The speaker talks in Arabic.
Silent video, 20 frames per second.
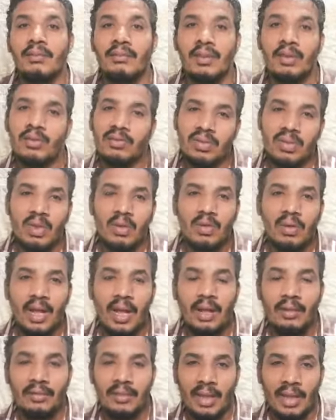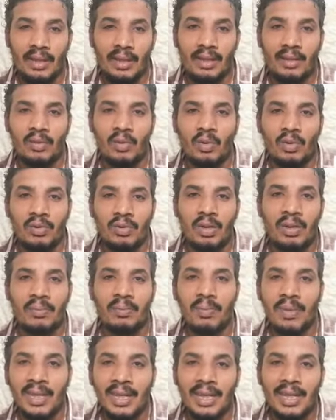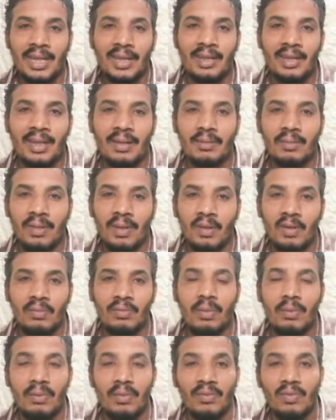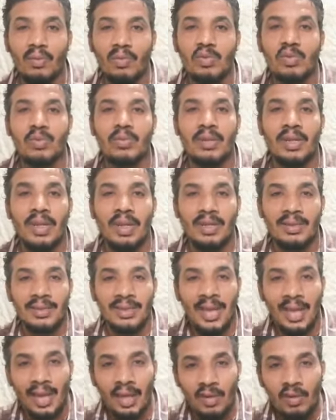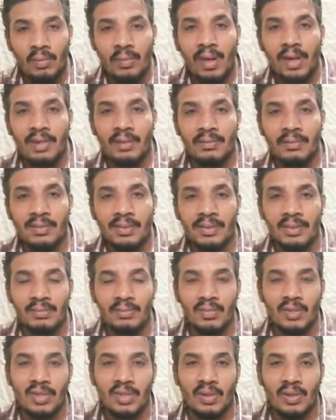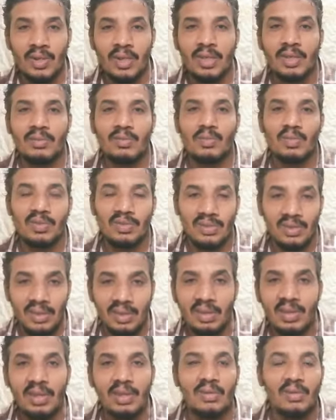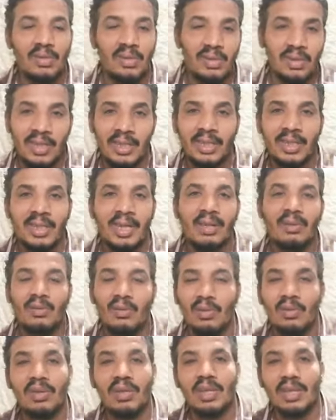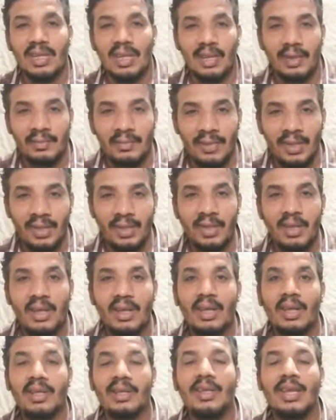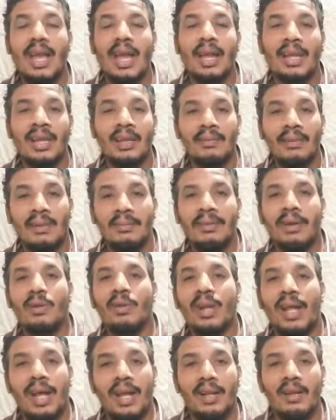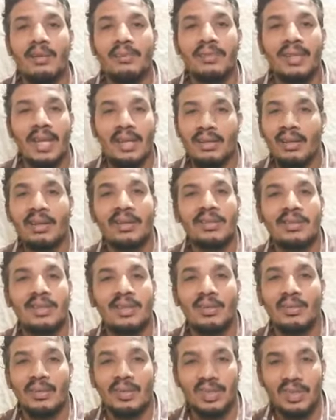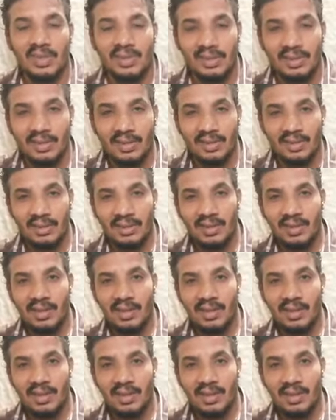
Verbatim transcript: بيوصلوا يعني نقطة كبيرة جدا ان هم بيفوزوا بيستعيدوا بعض مستواهم والثقة والدنيا وكل الكلام ده نيجي على الجمال بقى والحلاوة بتاعت ارسنال ومانشستر